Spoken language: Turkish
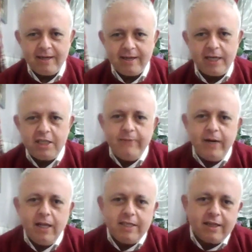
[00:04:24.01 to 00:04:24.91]
Gerçi kimi
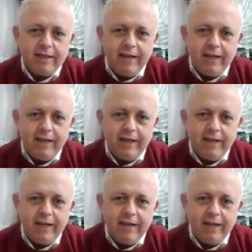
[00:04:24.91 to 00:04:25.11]
alacaktı